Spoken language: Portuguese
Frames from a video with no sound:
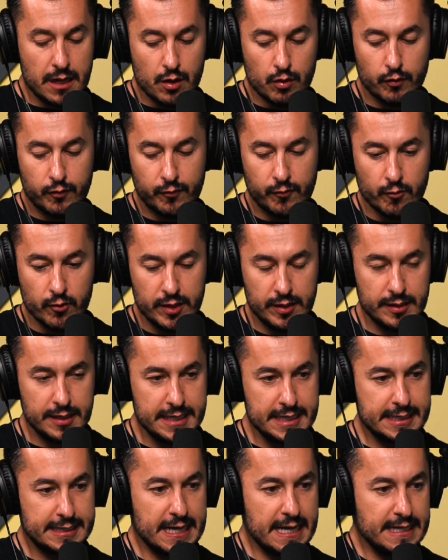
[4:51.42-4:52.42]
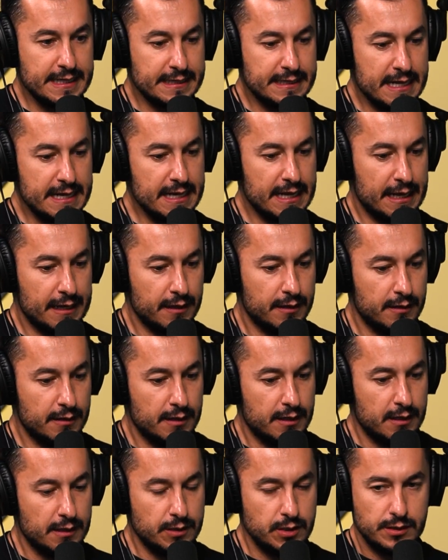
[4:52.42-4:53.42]
eu fui entender
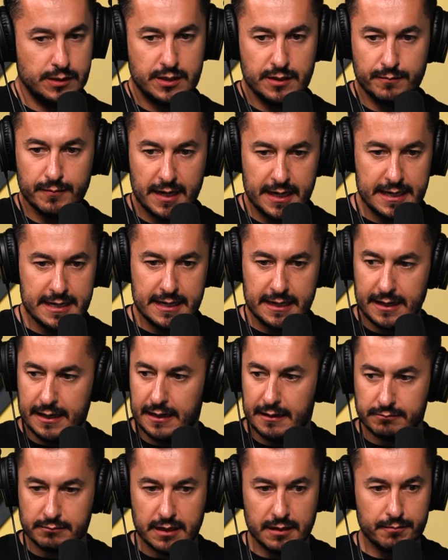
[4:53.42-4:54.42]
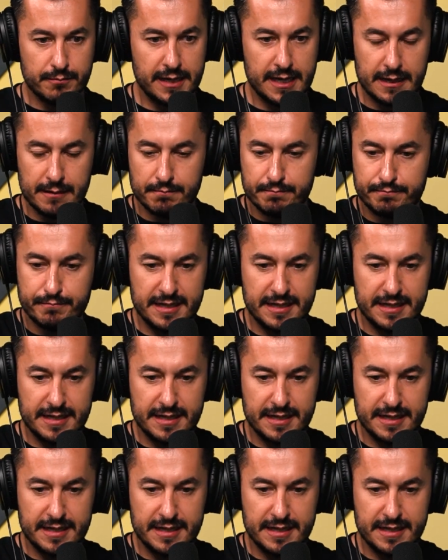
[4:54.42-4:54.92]
de maneira também